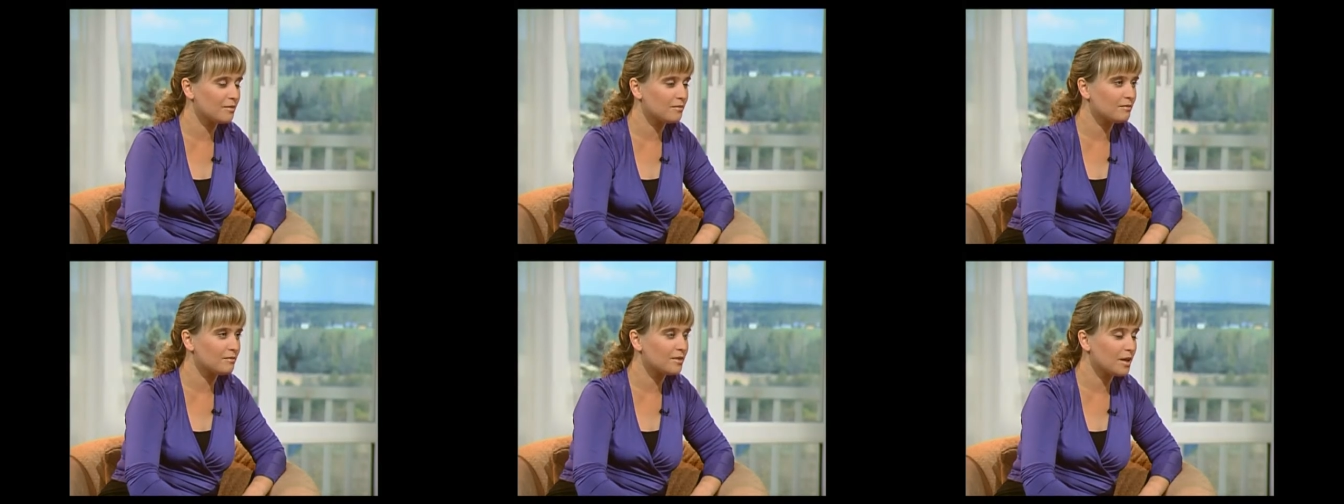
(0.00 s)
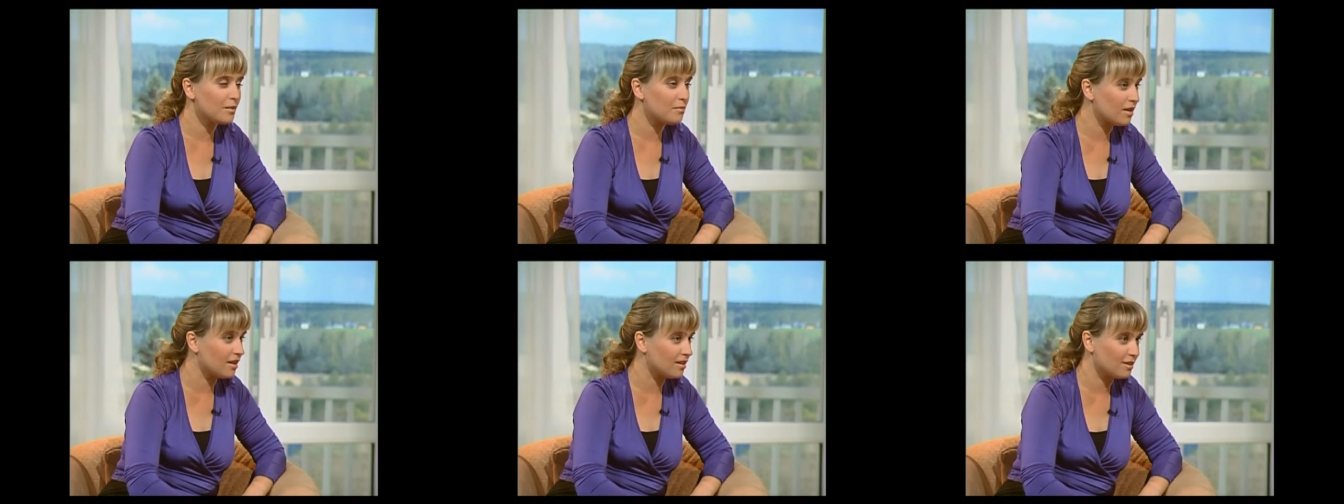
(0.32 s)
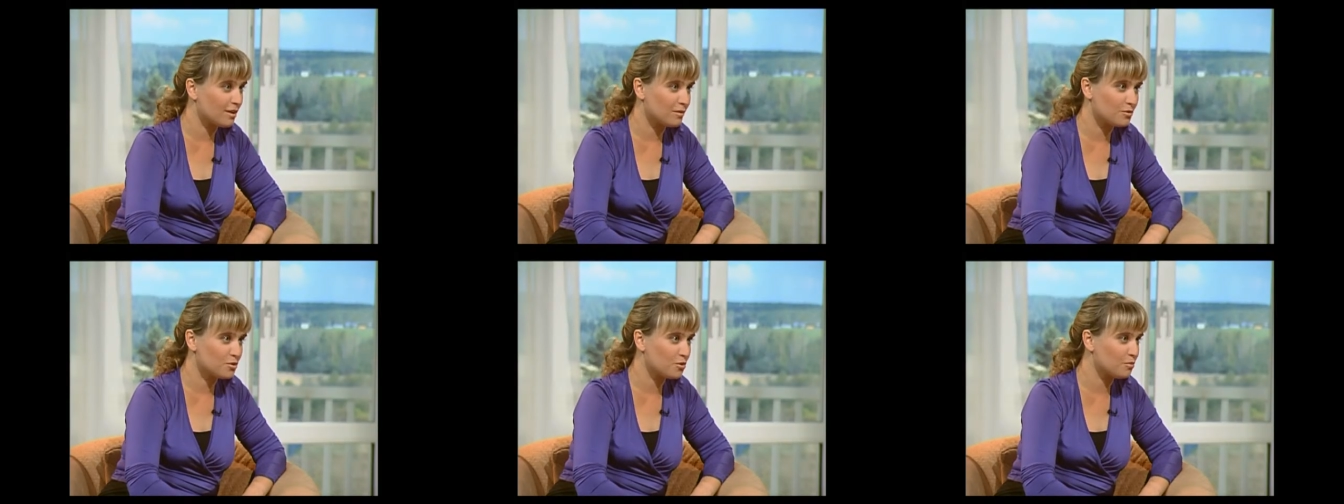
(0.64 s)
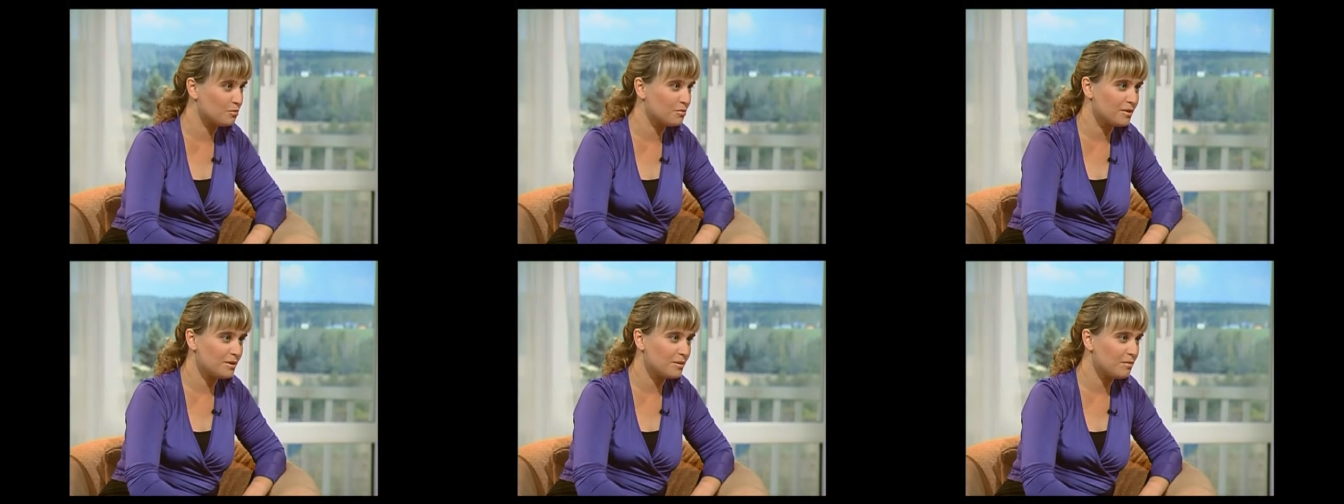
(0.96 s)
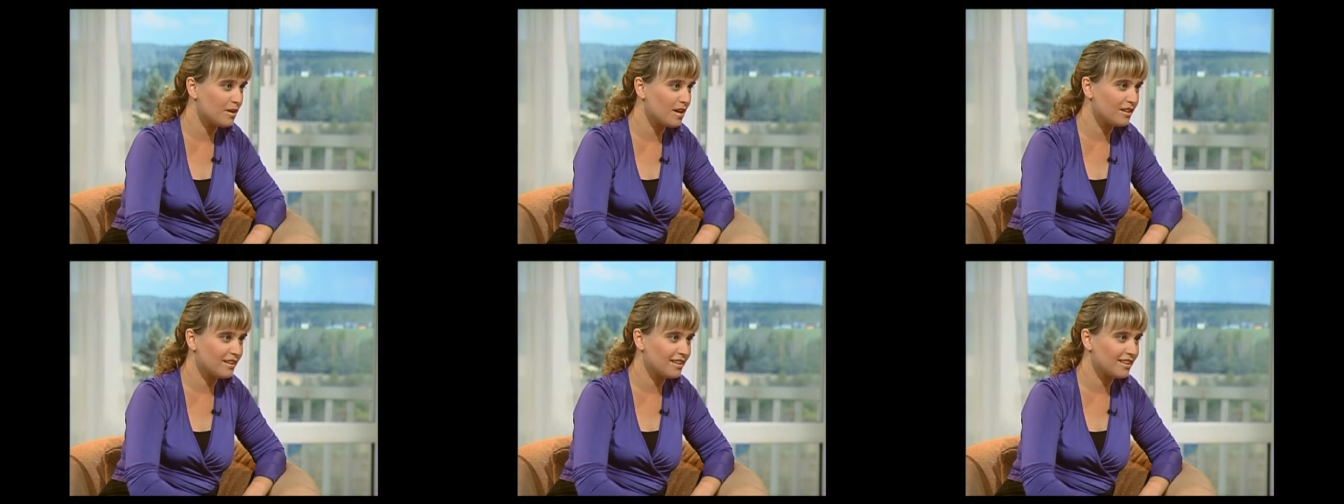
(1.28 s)
Я, я мало там что
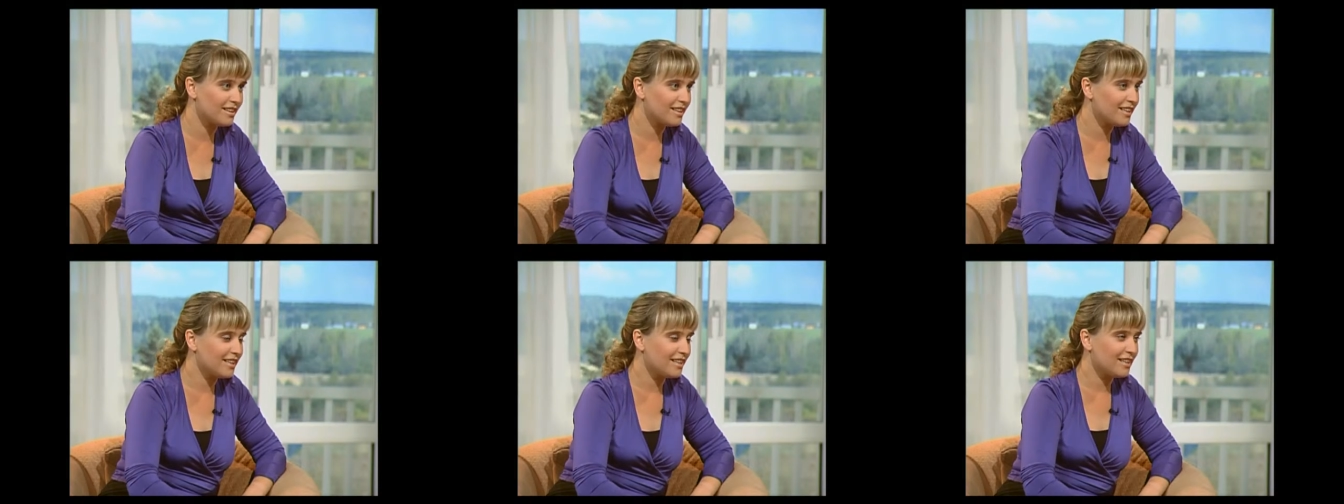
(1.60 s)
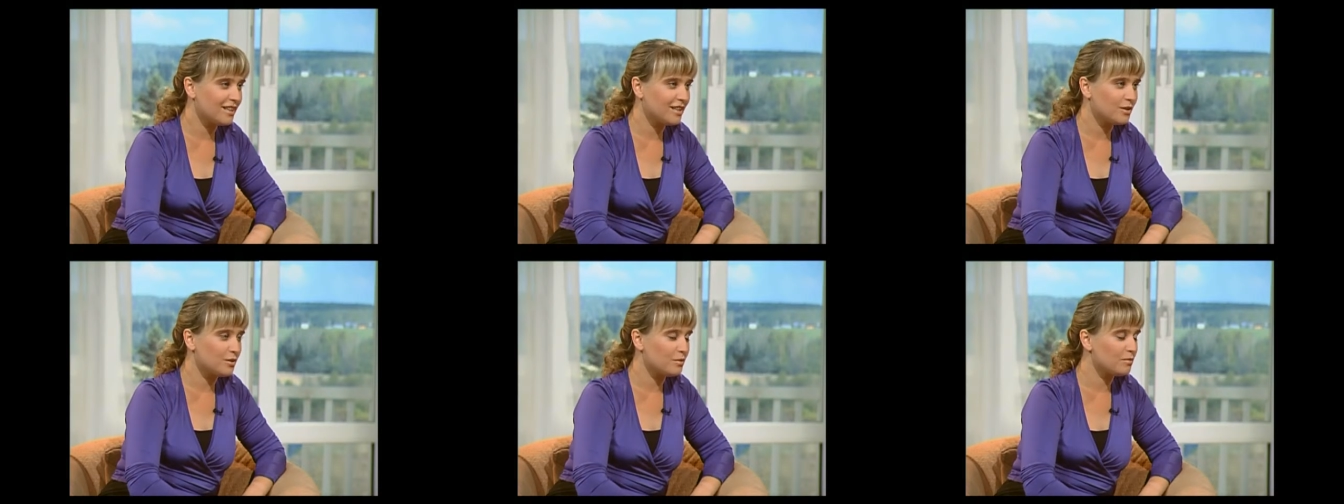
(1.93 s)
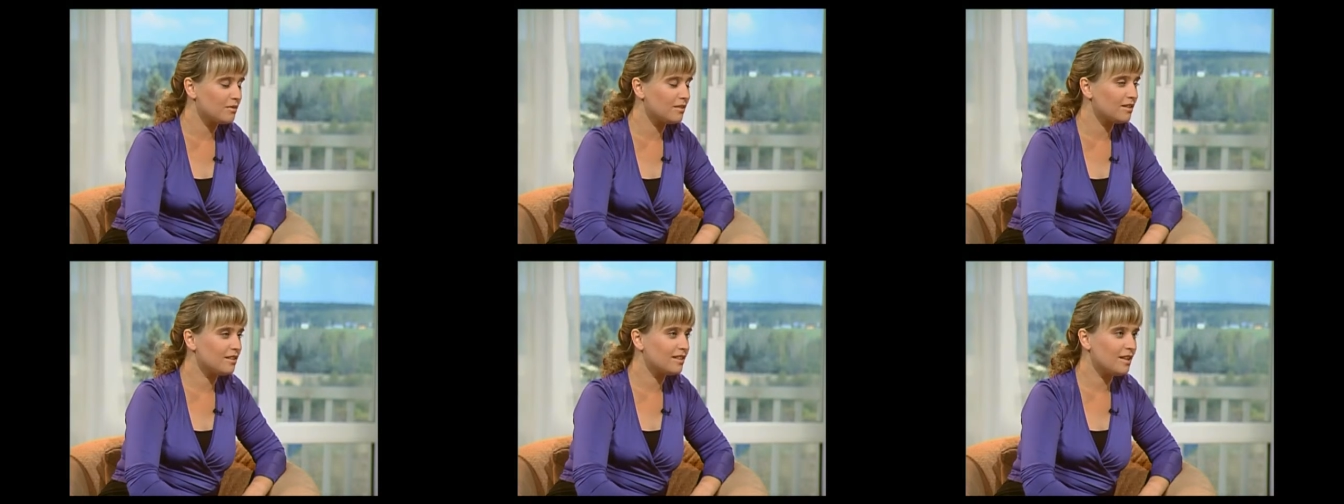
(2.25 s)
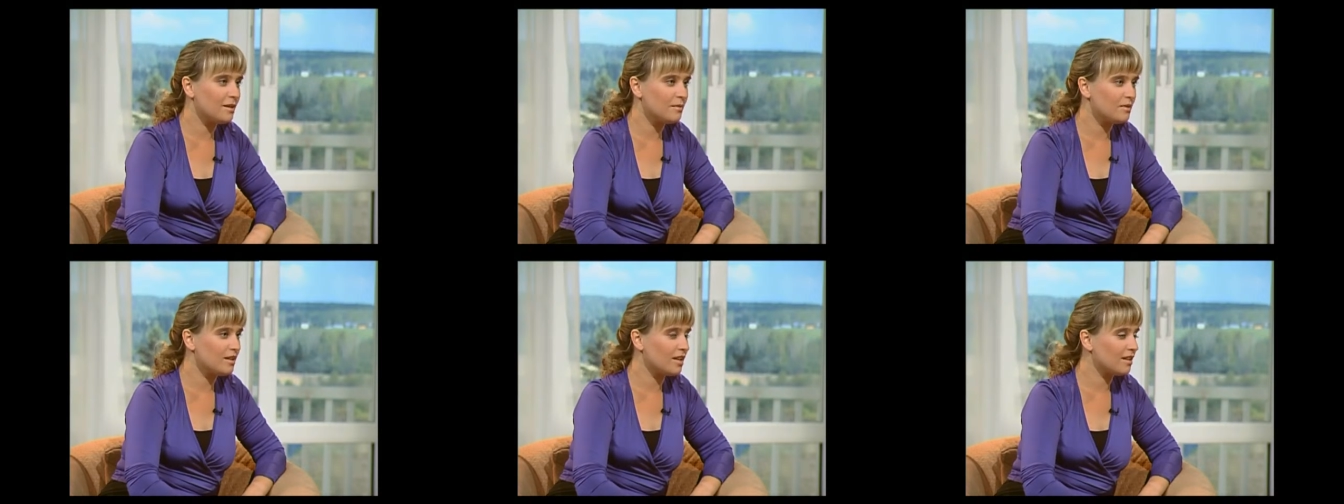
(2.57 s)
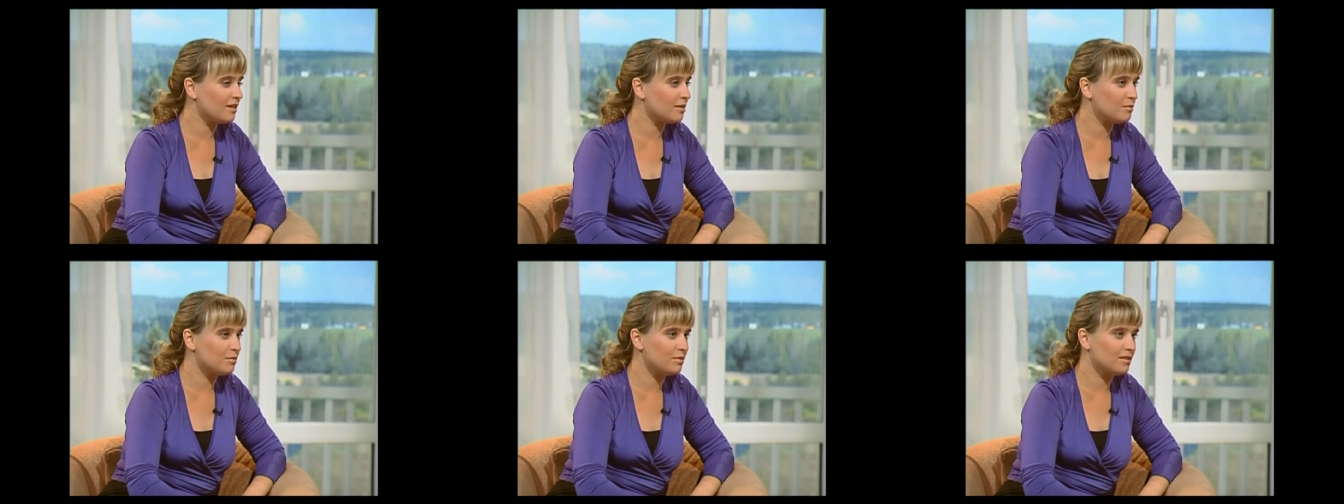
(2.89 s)
понимала, но для меня это